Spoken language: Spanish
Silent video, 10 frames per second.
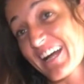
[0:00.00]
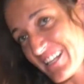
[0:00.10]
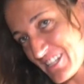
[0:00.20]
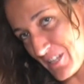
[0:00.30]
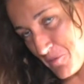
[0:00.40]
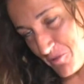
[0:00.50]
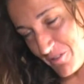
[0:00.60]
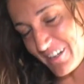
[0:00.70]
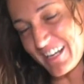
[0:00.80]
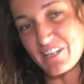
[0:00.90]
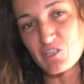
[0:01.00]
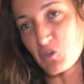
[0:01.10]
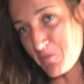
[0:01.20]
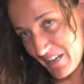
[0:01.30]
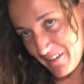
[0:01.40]
Calista por
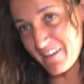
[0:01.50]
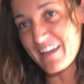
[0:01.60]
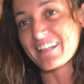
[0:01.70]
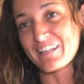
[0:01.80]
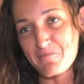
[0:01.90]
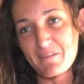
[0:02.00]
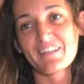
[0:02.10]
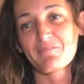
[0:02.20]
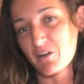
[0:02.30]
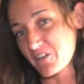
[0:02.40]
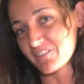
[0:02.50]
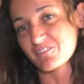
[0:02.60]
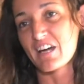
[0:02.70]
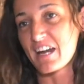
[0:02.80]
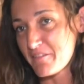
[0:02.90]
Calisto y Melibea también. Bueno,
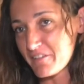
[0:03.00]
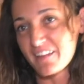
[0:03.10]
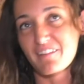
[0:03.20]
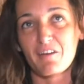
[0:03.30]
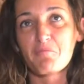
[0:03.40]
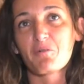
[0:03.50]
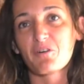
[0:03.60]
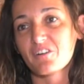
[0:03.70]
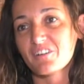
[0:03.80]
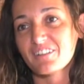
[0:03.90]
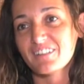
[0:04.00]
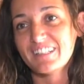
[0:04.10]
una referencia un poco